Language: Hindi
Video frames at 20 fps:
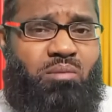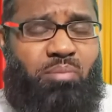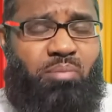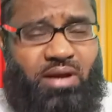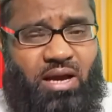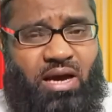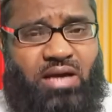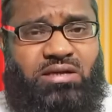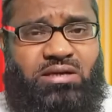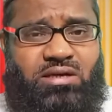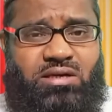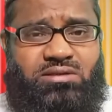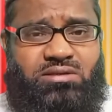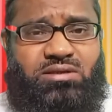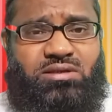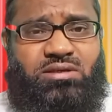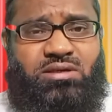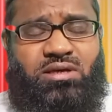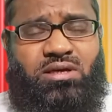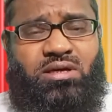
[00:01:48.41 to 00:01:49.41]
बयान
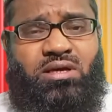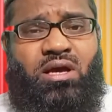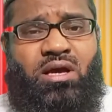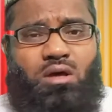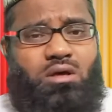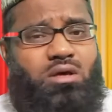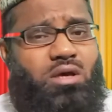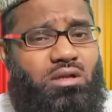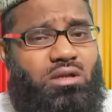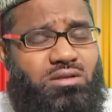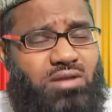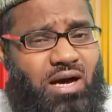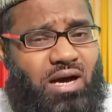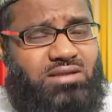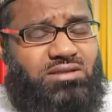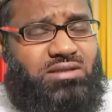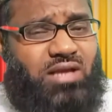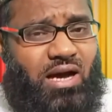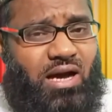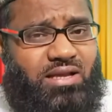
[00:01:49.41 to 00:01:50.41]
करते हैं कि अल्लाह
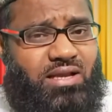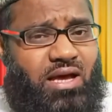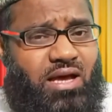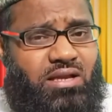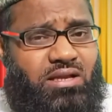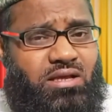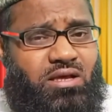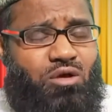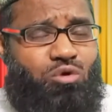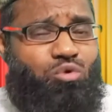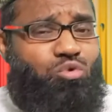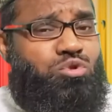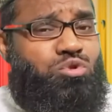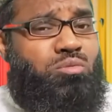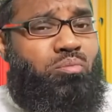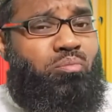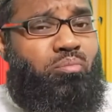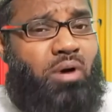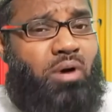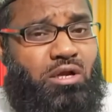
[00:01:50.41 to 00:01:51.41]
ताला ने उन
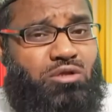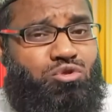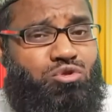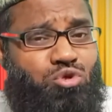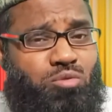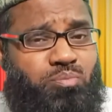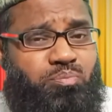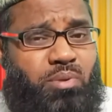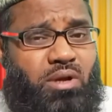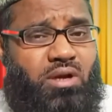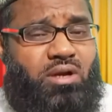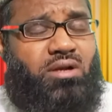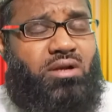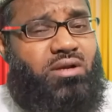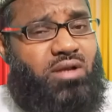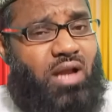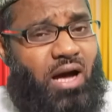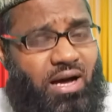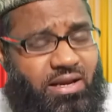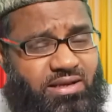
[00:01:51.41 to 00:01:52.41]
मर्दों पर
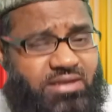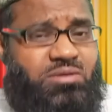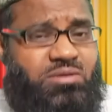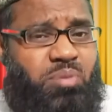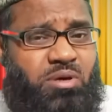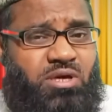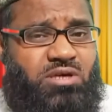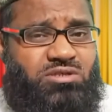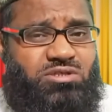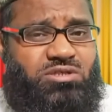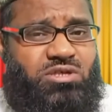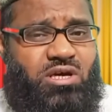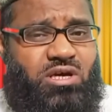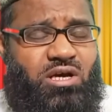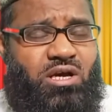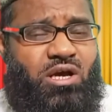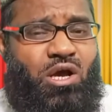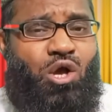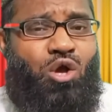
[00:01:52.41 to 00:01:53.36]
लानत भेजी है